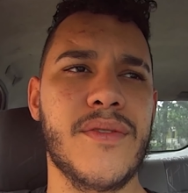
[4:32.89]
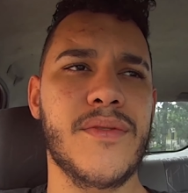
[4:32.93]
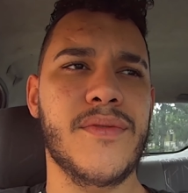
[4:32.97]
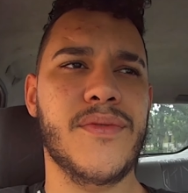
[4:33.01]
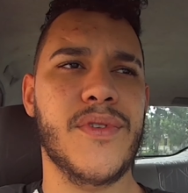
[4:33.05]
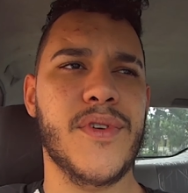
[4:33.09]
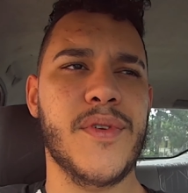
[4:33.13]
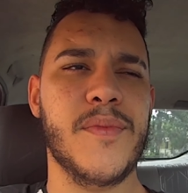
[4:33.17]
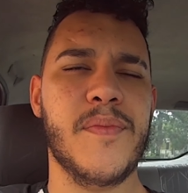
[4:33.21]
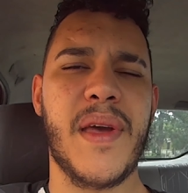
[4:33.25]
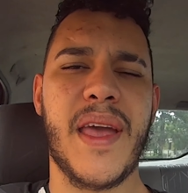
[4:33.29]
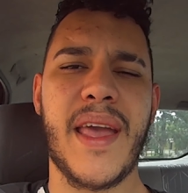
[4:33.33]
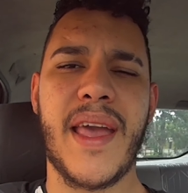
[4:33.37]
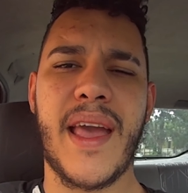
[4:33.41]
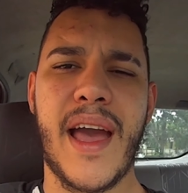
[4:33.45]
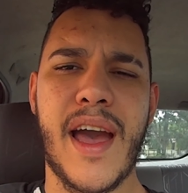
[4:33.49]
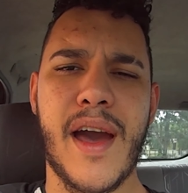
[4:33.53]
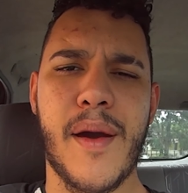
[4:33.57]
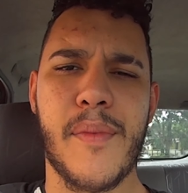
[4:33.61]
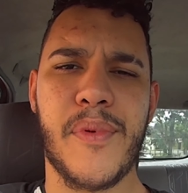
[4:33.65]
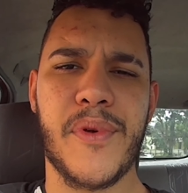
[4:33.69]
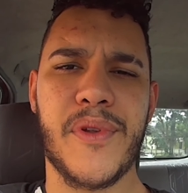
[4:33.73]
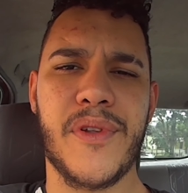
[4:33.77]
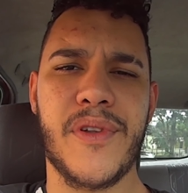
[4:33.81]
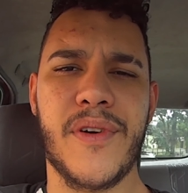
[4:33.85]
Foi bem
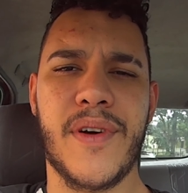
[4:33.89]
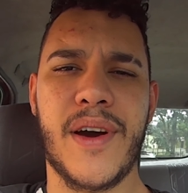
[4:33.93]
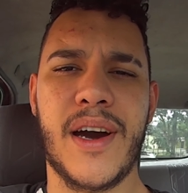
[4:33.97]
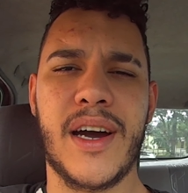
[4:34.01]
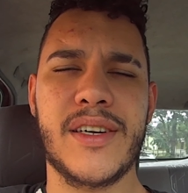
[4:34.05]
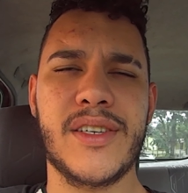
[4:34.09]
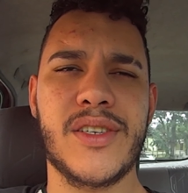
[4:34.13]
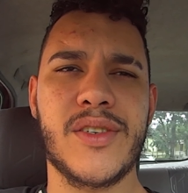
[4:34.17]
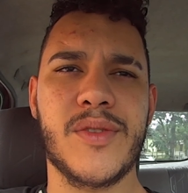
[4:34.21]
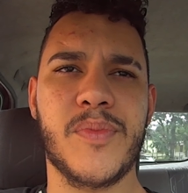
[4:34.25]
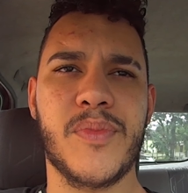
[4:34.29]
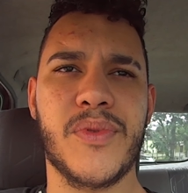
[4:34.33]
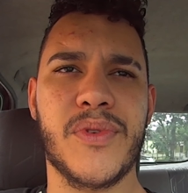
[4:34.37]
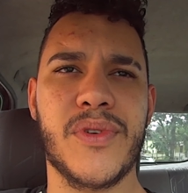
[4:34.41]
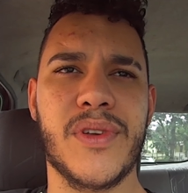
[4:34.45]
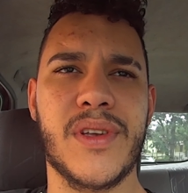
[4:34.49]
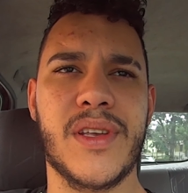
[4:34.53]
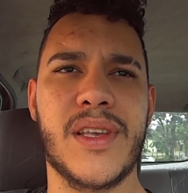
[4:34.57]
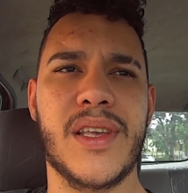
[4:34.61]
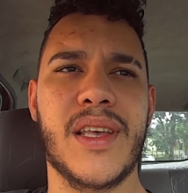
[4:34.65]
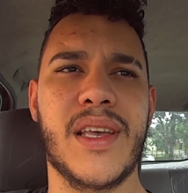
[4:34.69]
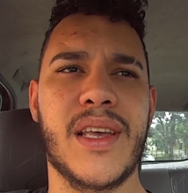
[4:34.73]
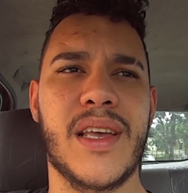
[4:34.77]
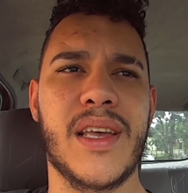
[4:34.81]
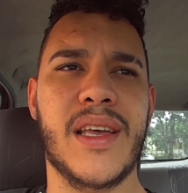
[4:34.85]
rápido, eu acho,
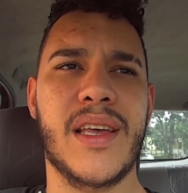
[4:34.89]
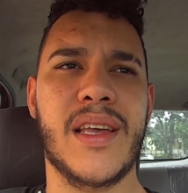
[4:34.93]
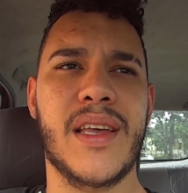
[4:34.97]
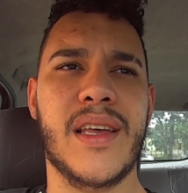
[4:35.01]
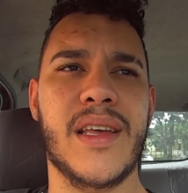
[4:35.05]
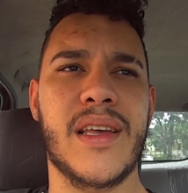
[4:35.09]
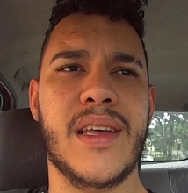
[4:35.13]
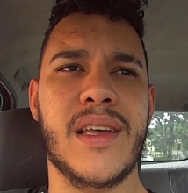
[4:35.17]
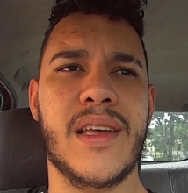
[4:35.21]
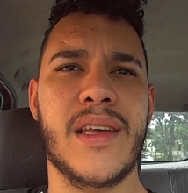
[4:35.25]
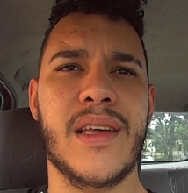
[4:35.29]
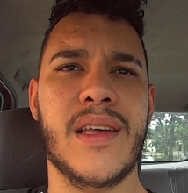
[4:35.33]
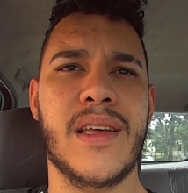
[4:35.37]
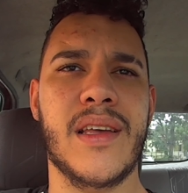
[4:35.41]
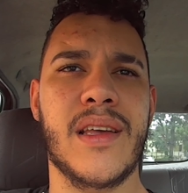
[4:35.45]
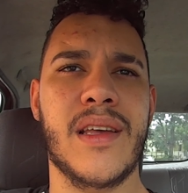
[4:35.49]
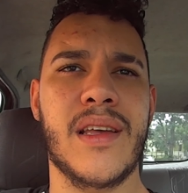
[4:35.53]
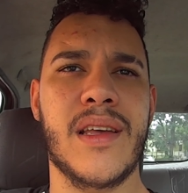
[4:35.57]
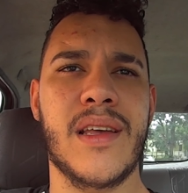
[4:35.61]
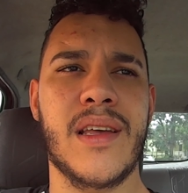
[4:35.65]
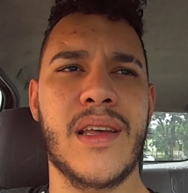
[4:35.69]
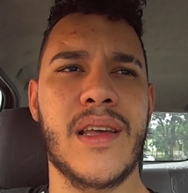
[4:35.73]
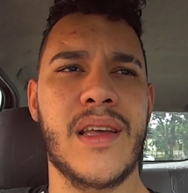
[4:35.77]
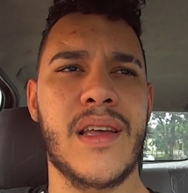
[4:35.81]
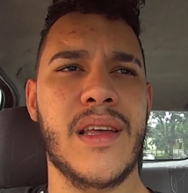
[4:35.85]
porque
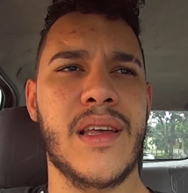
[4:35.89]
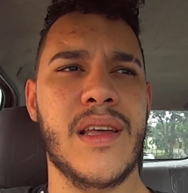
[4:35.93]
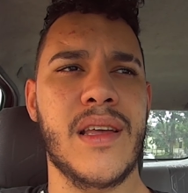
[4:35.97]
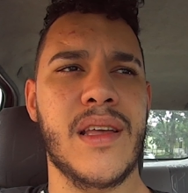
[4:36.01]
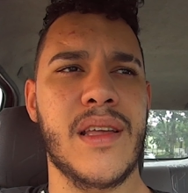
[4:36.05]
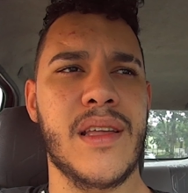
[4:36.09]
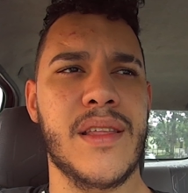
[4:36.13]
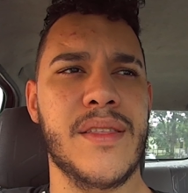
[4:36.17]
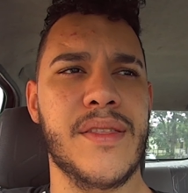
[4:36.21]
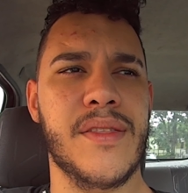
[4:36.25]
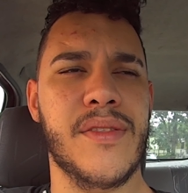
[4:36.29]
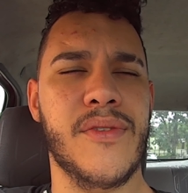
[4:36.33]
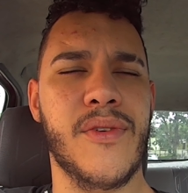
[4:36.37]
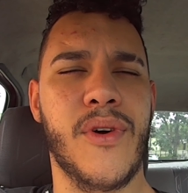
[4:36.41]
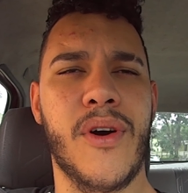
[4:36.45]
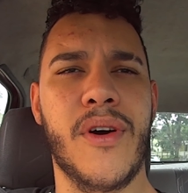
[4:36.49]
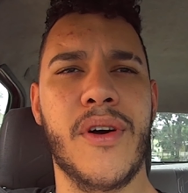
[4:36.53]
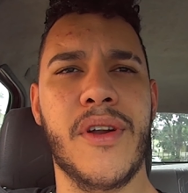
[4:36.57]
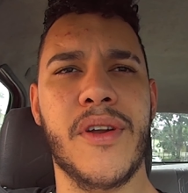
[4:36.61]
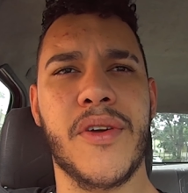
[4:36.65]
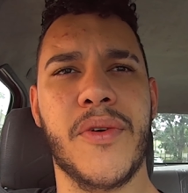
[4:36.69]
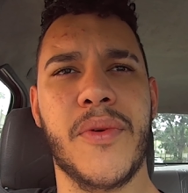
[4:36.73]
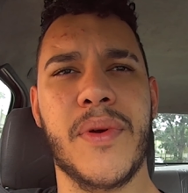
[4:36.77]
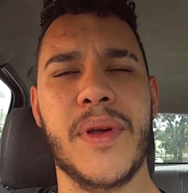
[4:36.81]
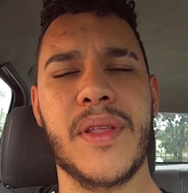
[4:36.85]
do
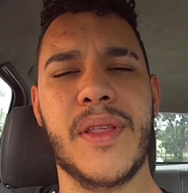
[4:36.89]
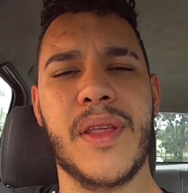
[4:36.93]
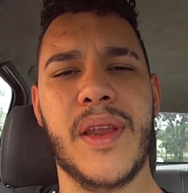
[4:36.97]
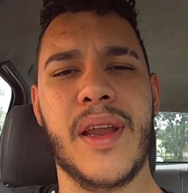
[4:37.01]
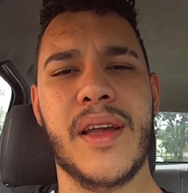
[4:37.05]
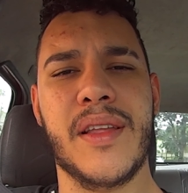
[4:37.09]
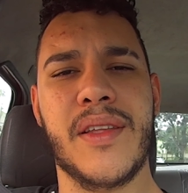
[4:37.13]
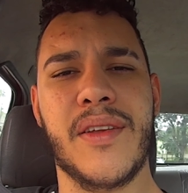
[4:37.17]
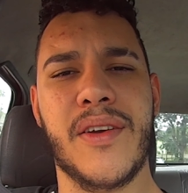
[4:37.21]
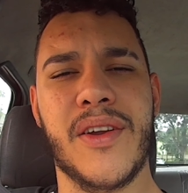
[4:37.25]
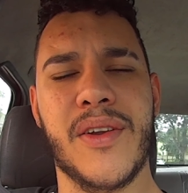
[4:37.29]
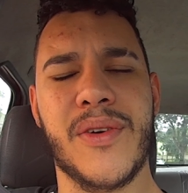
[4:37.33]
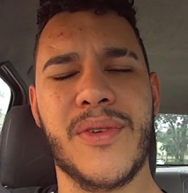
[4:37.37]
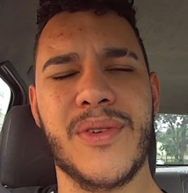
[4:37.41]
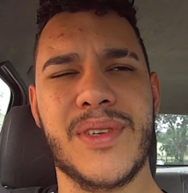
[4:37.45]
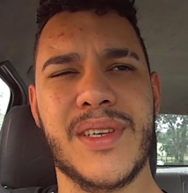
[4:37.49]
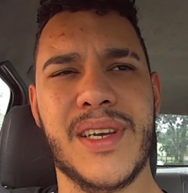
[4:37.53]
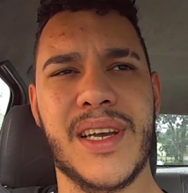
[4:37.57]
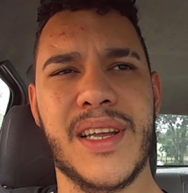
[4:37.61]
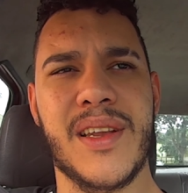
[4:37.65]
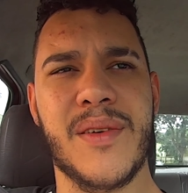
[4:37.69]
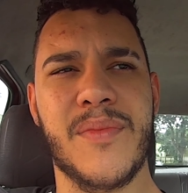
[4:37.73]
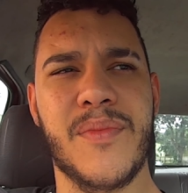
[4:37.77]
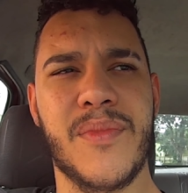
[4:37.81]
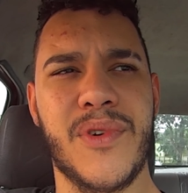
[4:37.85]
hora que eu entrei até a hora que eu
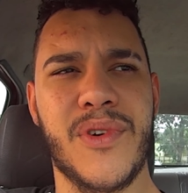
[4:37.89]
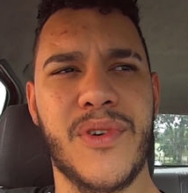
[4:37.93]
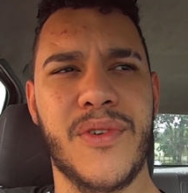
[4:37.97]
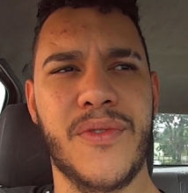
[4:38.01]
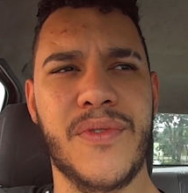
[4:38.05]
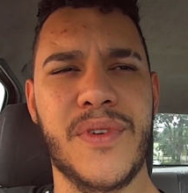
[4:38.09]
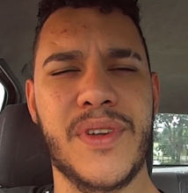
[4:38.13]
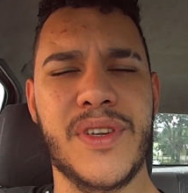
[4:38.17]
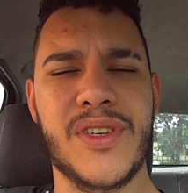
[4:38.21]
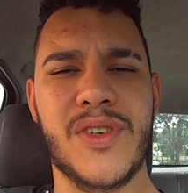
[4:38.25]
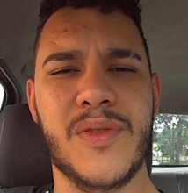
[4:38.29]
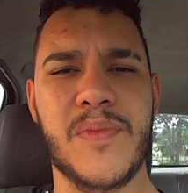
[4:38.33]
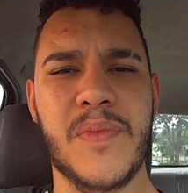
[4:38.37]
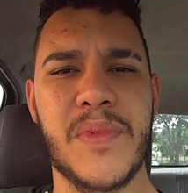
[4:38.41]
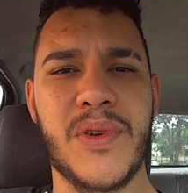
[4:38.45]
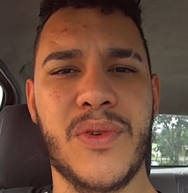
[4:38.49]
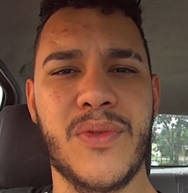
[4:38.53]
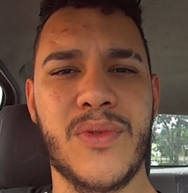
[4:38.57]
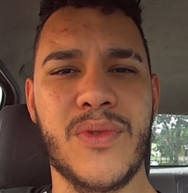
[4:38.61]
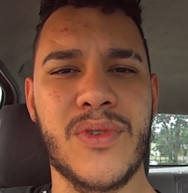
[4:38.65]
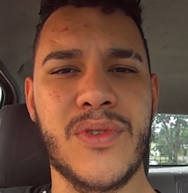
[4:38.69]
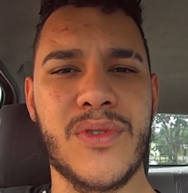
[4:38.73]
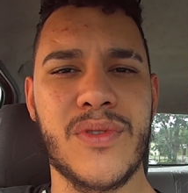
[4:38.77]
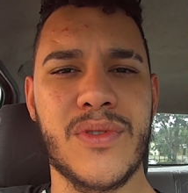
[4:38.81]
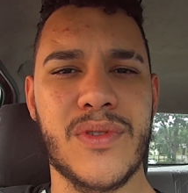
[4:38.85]
saí demorou 20
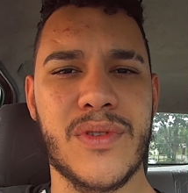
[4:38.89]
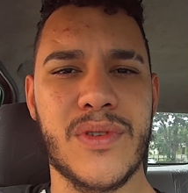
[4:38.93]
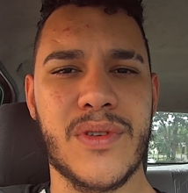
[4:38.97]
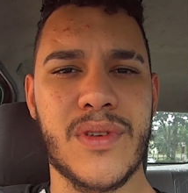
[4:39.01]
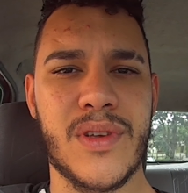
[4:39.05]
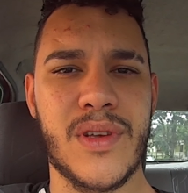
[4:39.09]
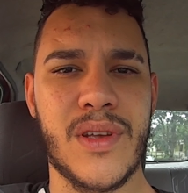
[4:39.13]
minutos.